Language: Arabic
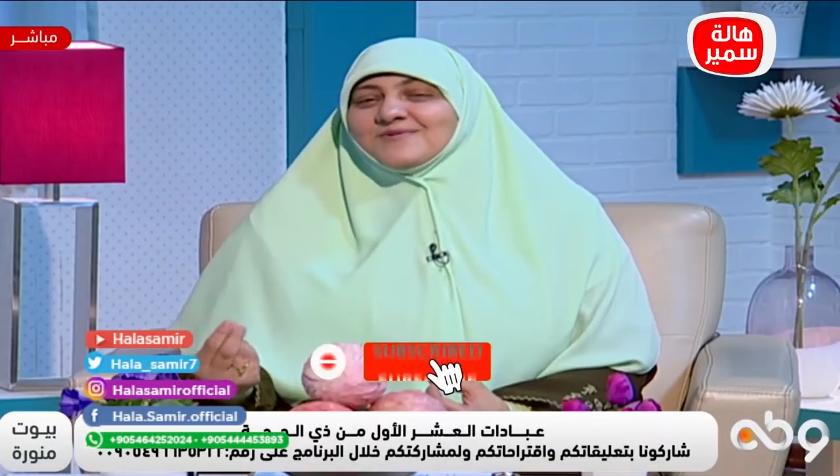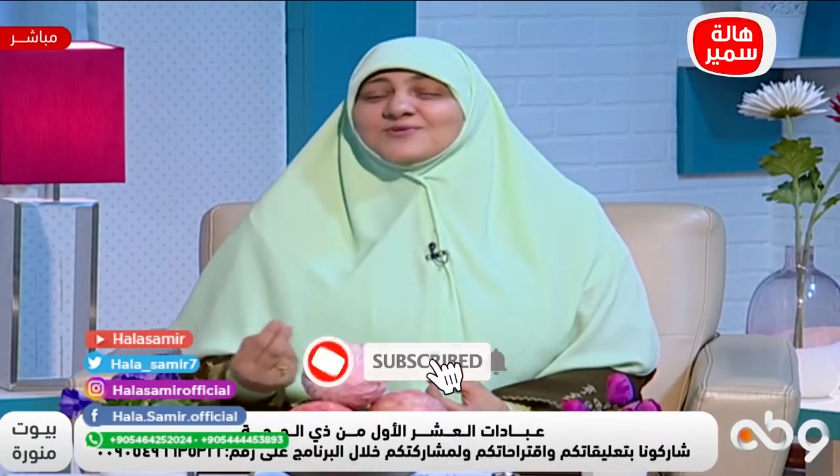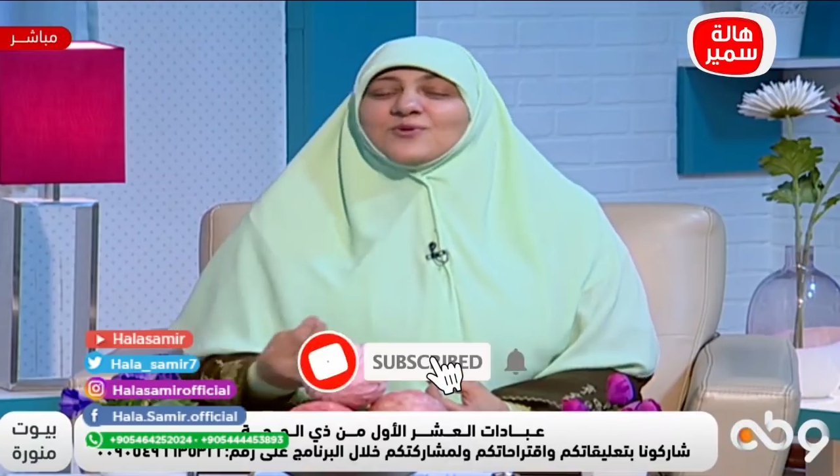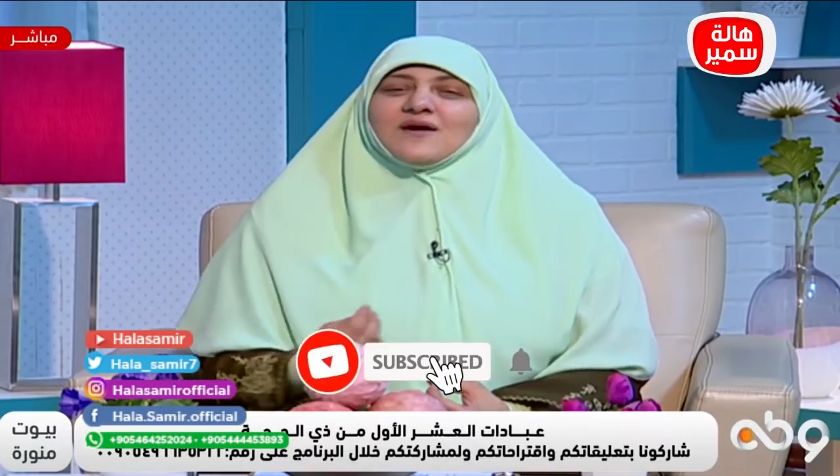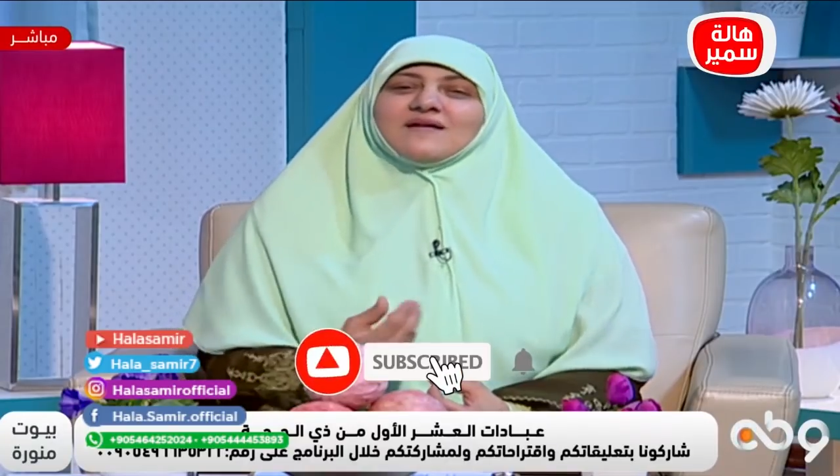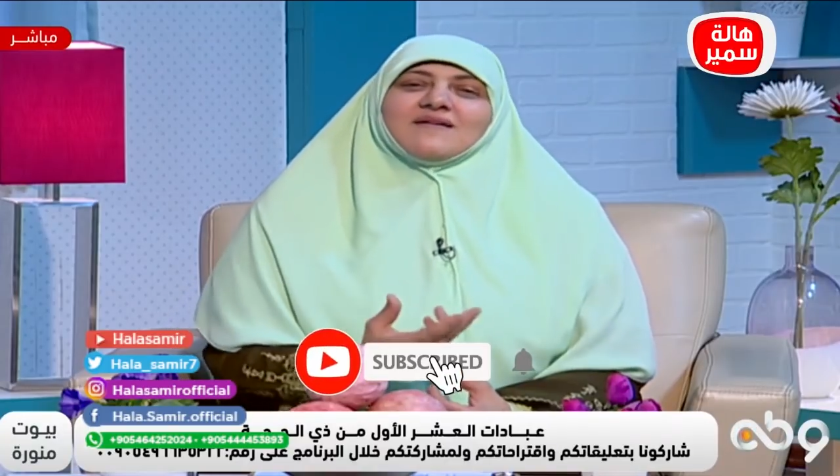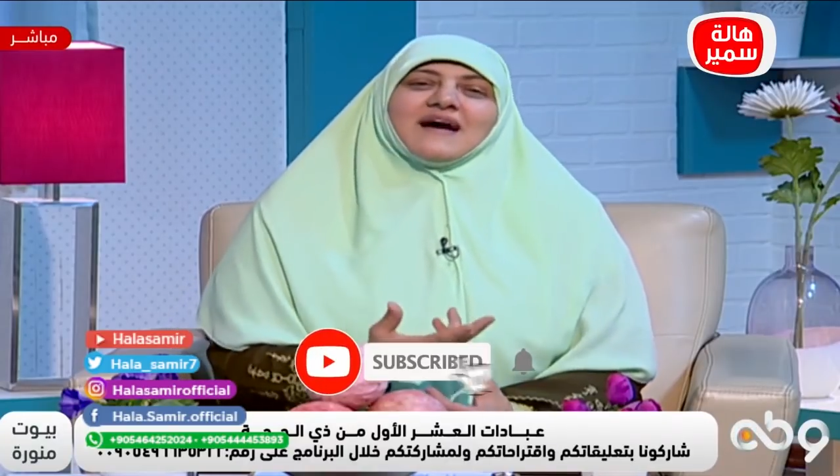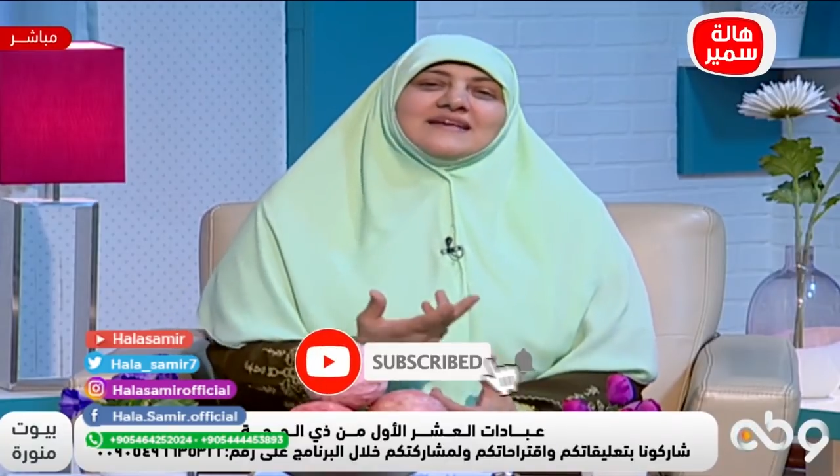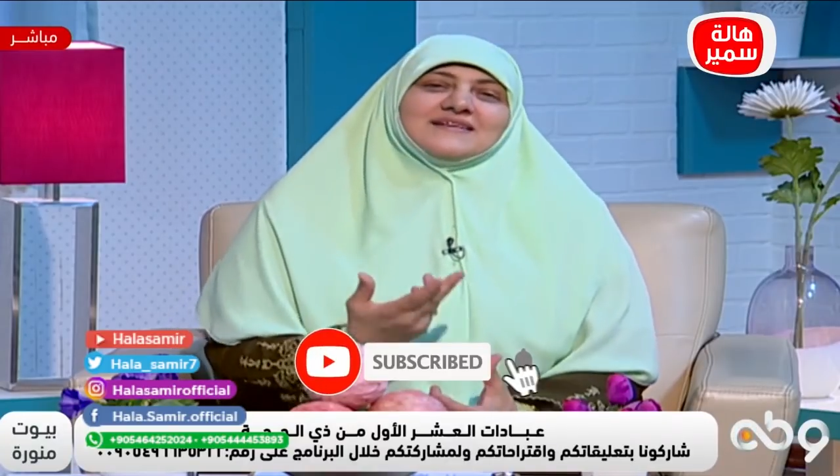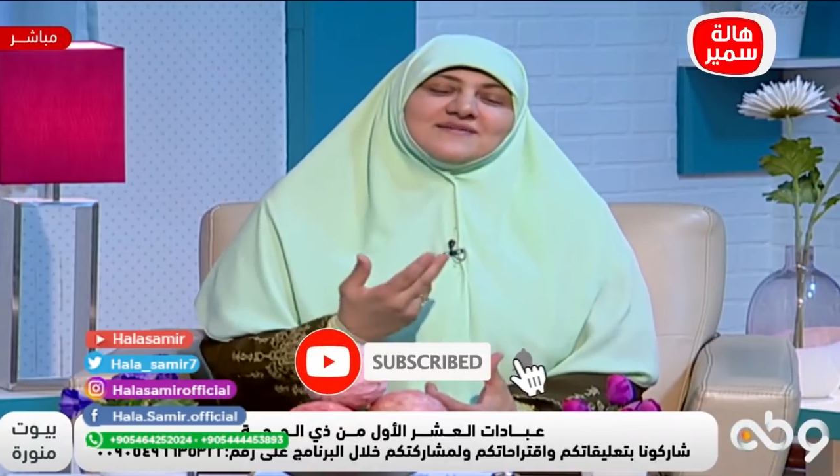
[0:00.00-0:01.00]
وتقر
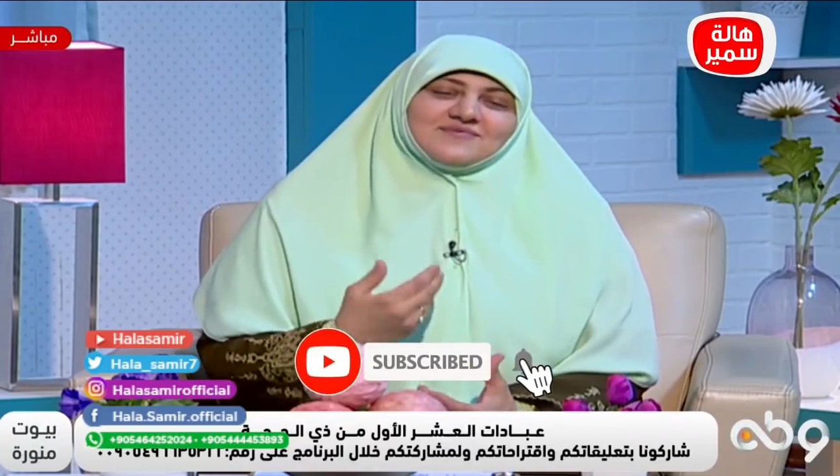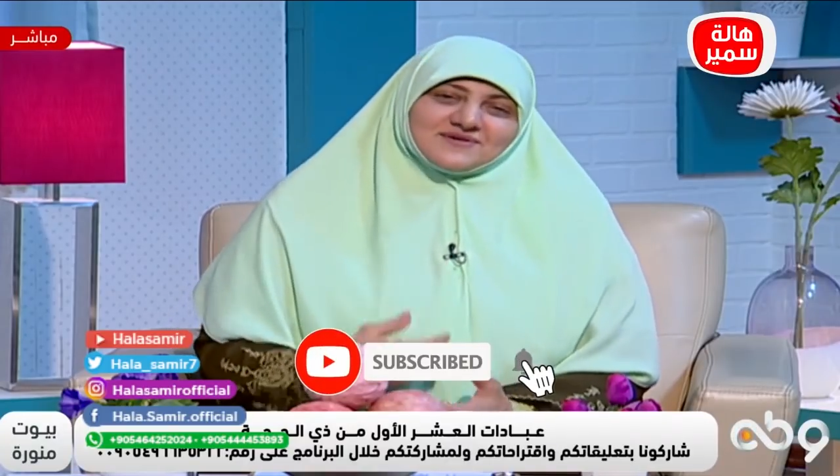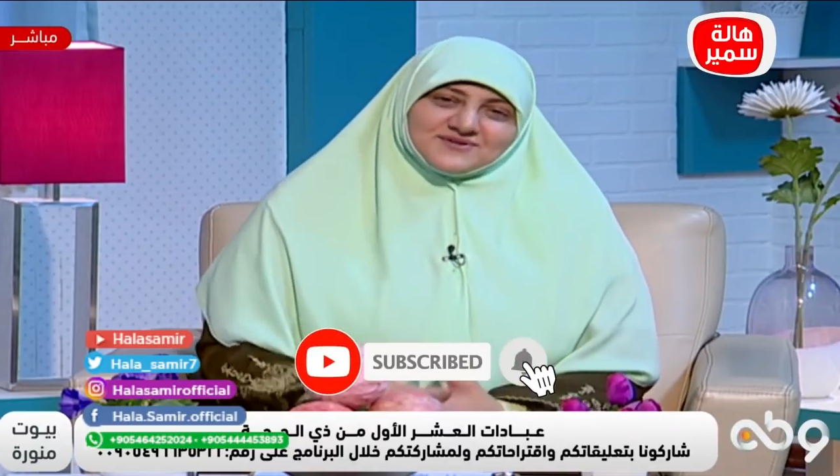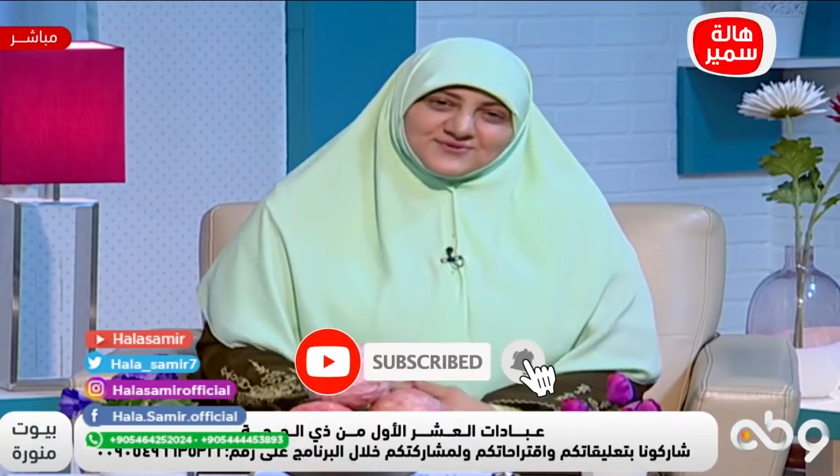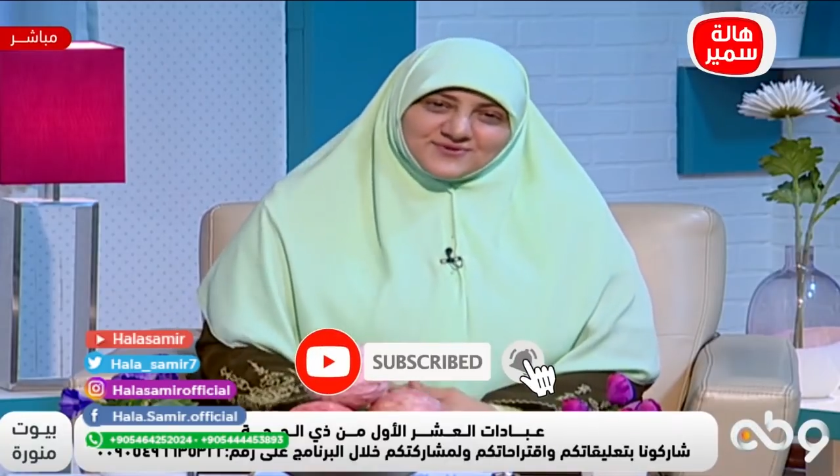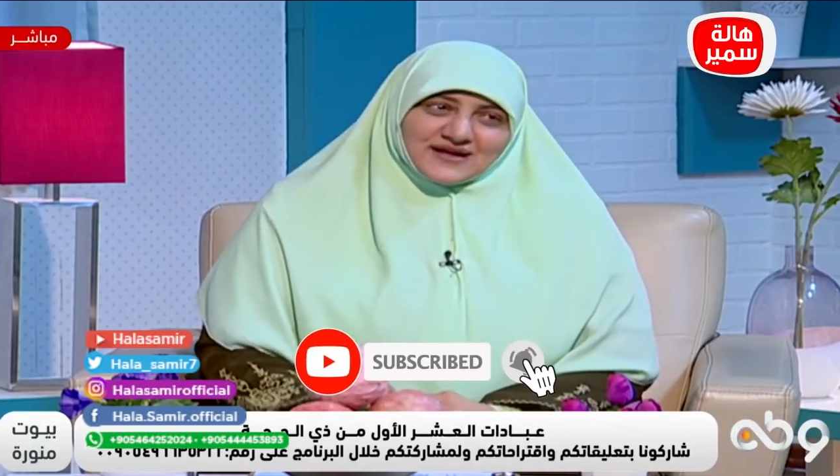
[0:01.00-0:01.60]
عيني بالرسول